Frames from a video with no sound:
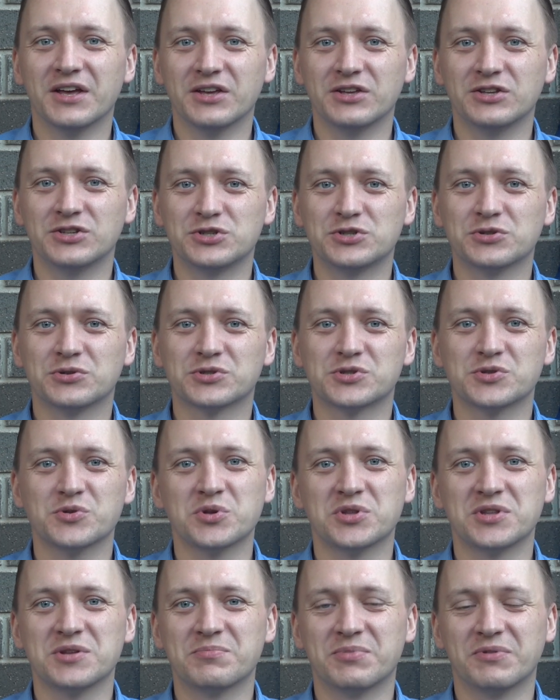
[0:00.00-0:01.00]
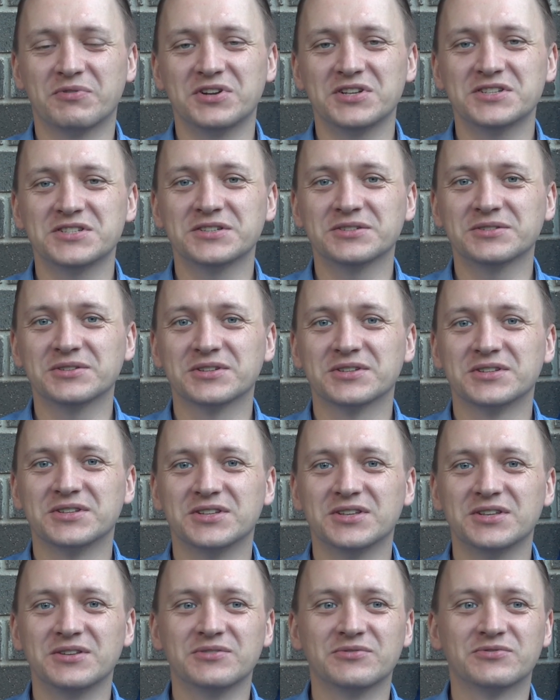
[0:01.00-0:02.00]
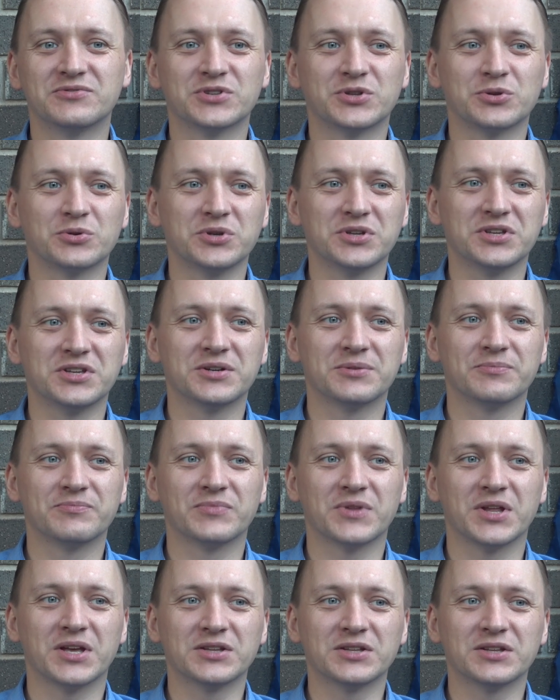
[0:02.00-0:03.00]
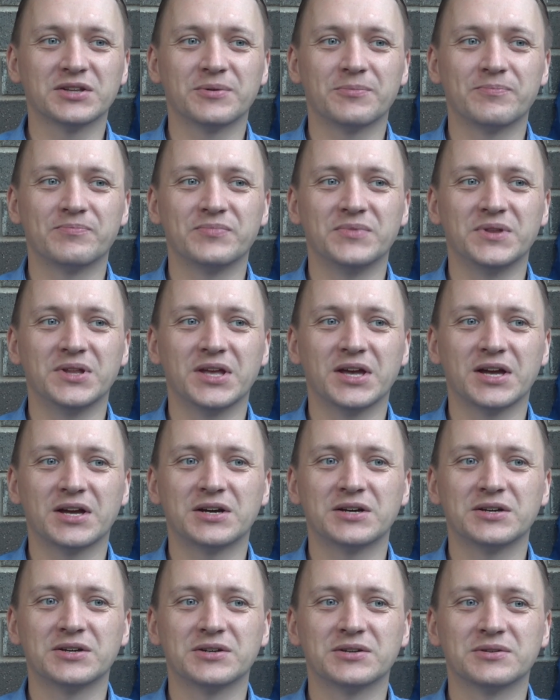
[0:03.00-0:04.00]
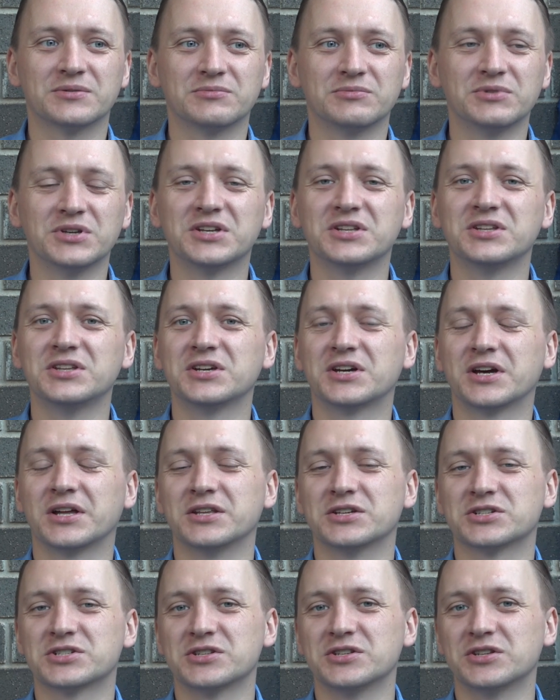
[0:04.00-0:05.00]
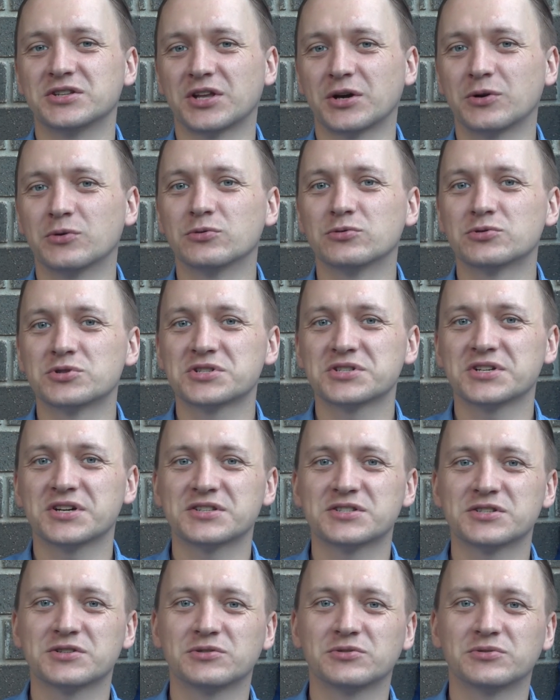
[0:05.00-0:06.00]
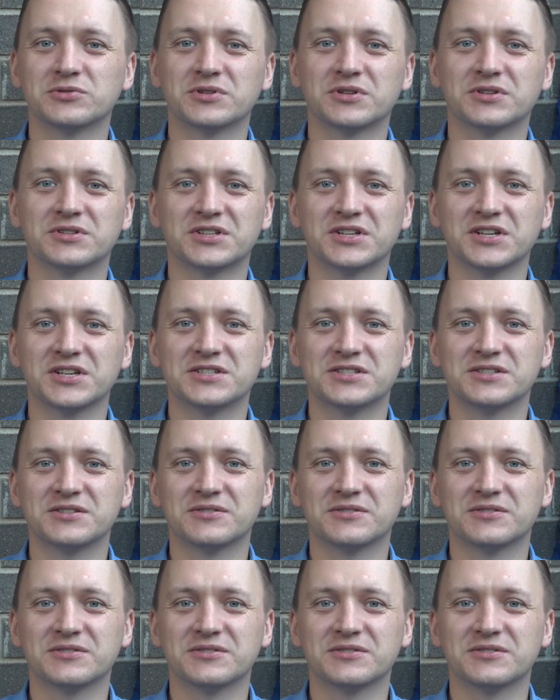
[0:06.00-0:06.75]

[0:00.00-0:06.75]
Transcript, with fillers: Еще сотни повредил, и в итоге это некое, не, не, конечно, не такой ужас, как циклона Трейси